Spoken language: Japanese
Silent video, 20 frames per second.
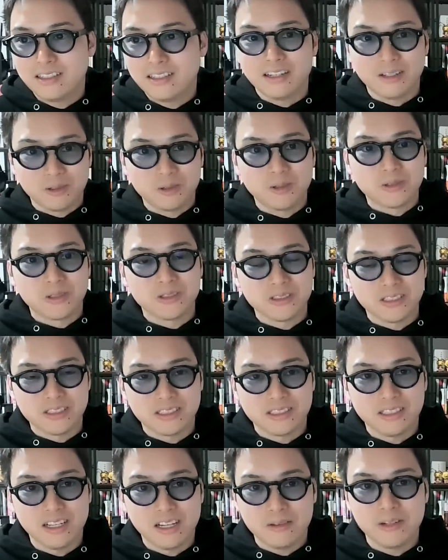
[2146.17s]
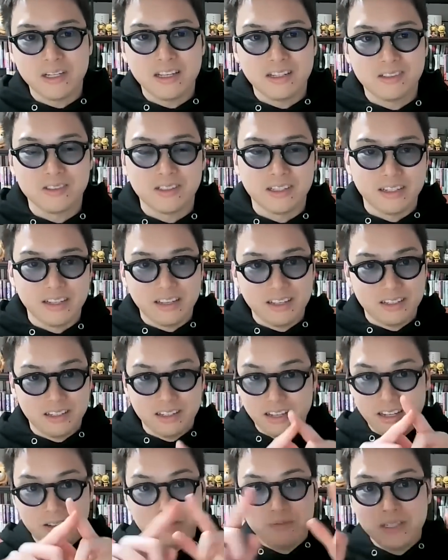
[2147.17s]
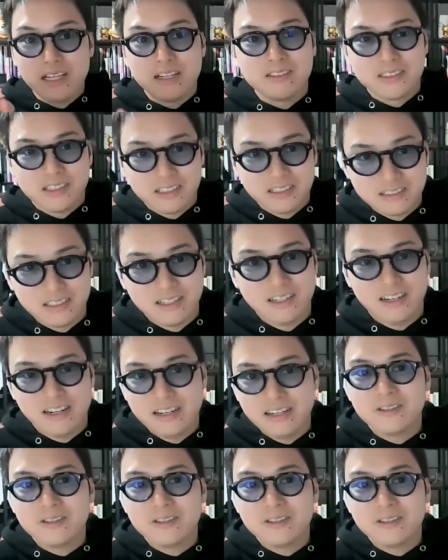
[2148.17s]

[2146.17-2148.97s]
だから広告主、アフィリエイトとかで LP あるじゃないですか。